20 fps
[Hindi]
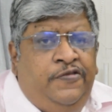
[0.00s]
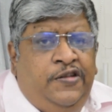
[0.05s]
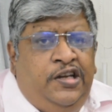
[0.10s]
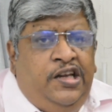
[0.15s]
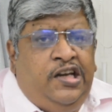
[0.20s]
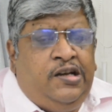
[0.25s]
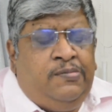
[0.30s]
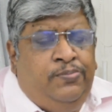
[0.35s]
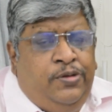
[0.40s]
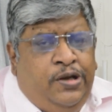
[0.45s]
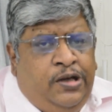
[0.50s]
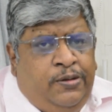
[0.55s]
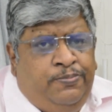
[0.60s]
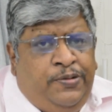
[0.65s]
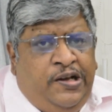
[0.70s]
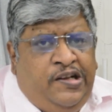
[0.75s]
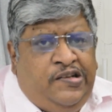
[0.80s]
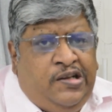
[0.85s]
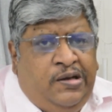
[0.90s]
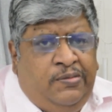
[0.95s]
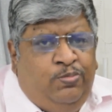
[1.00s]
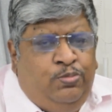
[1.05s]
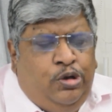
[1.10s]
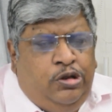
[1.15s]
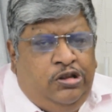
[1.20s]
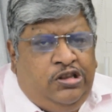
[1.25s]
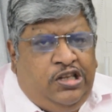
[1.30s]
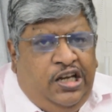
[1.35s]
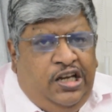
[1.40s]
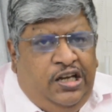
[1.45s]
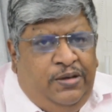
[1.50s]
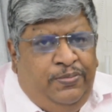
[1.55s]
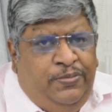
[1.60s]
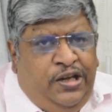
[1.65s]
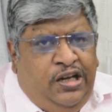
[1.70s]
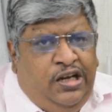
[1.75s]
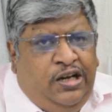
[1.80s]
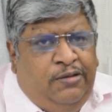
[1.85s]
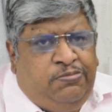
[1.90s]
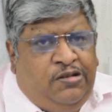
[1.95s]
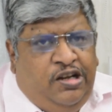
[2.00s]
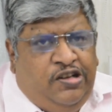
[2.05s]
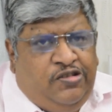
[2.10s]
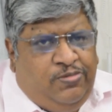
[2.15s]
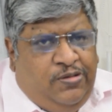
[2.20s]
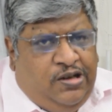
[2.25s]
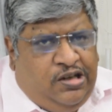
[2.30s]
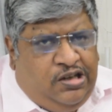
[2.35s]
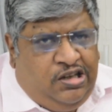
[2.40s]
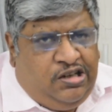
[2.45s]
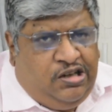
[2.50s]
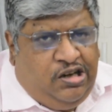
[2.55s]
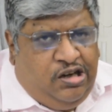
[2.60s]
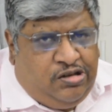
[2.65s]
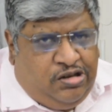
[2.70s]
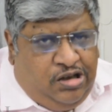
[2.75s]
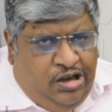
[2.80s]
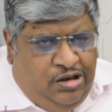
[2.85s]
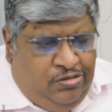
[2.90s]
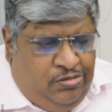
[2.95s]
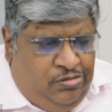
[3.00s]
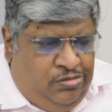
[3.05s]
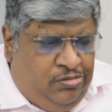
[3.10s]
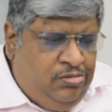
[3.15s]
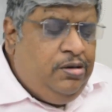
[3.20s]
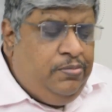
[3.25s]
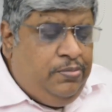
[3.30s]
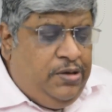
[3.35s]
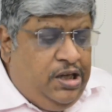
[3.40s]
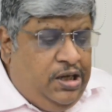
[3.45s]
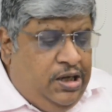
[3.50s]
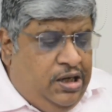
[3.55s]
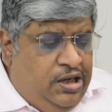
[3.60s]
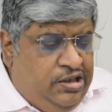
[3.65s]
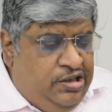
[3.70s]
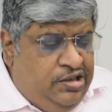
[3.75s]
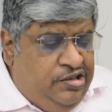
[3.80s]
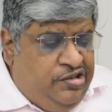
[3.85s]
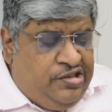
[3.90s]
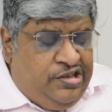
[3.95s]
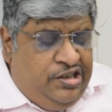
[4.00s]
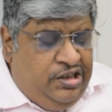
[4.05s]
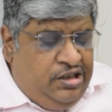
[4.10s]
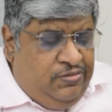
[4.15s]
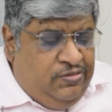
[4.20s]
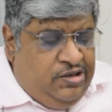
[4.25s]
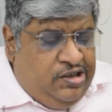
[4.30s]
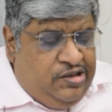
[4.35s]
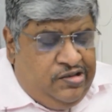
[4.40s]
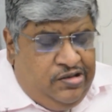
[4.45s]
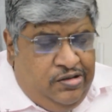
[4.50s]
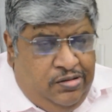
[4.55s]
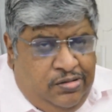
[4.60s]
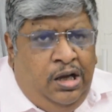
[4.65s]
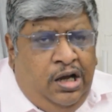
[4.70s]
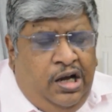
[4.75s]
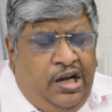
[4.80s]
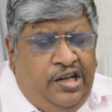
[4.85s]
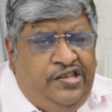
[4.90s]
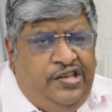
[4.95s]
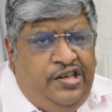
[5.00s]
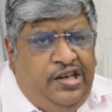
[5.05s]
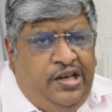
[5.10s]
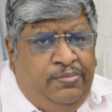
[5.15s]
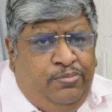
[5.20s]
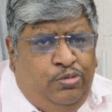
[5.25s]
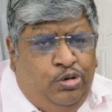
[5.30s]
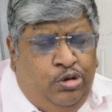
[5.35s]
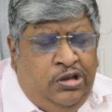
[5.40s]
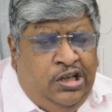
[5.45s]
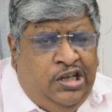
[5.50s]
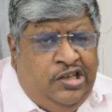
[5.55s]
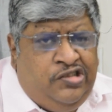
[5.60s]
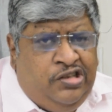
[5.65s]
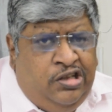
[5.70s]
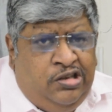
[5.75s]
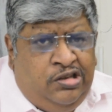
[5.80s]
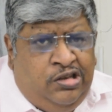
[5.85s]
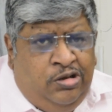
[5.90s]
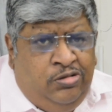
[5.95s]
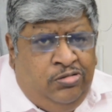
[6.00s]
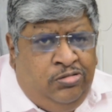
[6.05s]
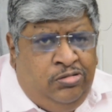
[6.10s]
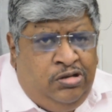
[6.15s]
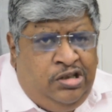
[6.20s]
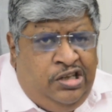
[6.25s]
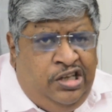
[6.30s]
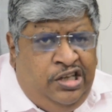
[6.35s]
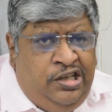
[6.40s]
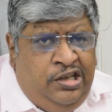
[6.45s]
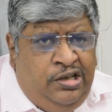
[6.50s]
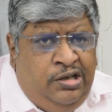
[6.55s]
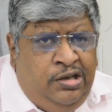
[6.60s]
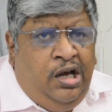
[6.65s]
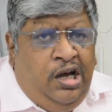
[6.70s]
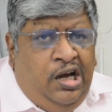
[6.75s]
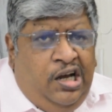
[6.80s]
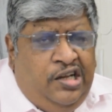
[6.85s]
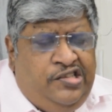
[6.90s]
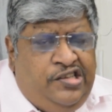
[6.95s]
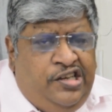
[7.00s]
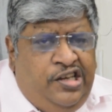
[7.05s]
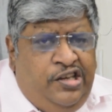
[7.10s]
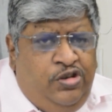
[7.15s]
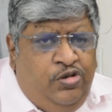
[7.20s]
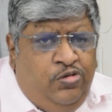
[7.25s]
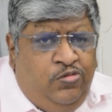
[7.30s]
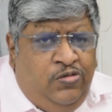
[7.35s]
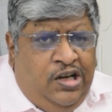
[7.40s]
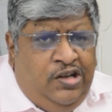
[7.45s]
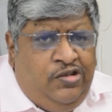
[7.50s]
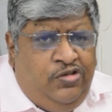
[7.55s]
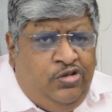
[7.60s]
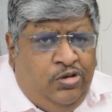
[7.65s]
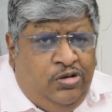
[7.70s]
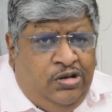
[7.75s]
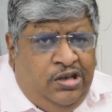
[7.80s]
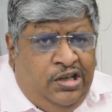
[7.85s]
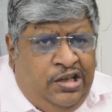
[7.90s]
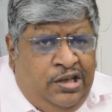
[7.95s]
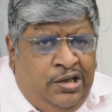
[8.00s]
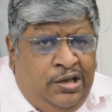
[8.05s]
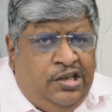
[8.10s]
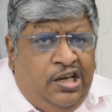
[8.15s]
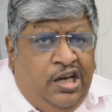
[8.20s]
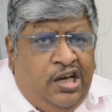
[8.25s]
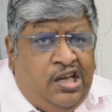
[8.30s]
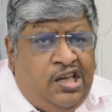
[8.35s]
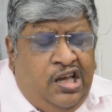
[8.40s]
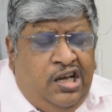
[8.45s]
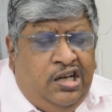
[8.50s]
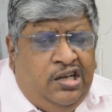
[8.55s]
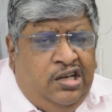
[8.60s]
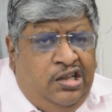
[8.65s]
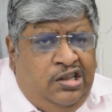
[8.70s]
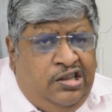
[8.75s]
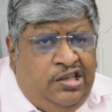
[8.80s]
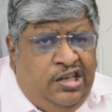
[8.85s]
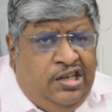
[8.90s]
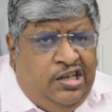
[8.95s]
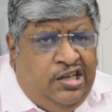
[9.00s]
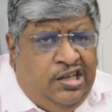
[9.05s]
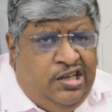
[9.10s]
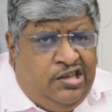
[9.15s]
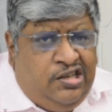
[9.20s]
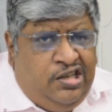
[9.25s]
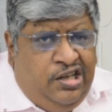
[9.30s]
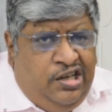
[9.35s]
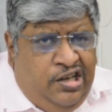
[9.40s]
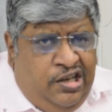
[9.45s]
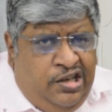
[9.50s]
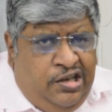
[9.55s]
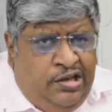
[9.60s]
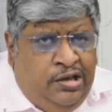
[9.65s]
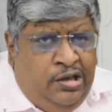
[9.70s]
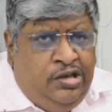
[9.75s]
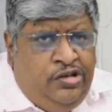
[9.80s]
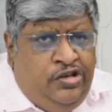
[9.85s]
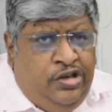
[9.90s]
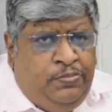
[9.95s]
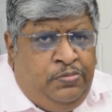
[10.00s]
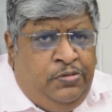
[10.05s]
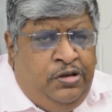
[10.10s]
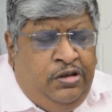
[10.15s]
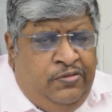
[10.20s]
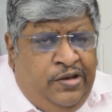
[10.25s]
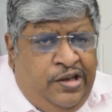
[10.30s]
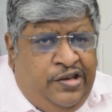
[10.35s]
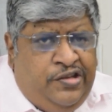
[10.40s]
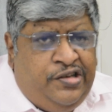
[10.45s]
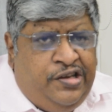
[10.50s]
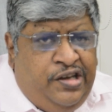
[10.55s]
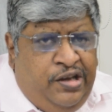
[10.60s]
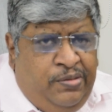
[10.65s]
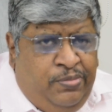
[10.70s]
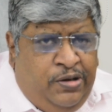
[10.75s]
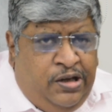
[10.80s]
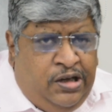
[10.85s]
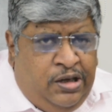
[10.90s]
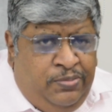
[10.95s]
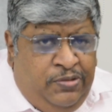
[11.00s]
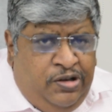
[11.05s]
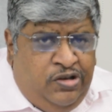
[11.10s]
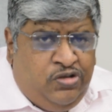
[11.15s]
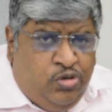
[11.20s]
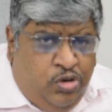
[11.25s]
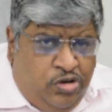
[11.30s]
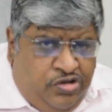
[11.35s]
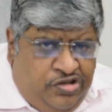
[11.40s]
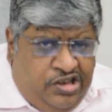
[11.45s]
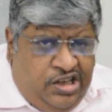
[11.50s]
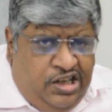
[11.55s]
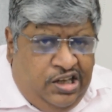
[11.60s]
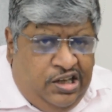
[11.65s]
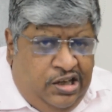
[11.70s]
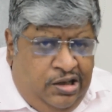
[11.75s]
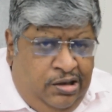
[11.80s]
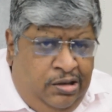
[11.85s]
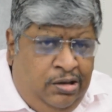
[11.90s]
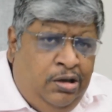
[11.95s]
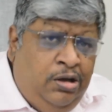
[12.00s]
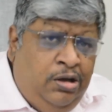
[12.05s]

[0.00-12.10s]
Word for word: फिर एक बार पैसा बोलता है मैं आपका स्वागत करता हूँ मैं आनंद श्रीनिवासन आज ये बोलना चाहता हूँ कि आज की युवा जो है क्या क्या गलती करती है जब निवेश के बारे में सोचती है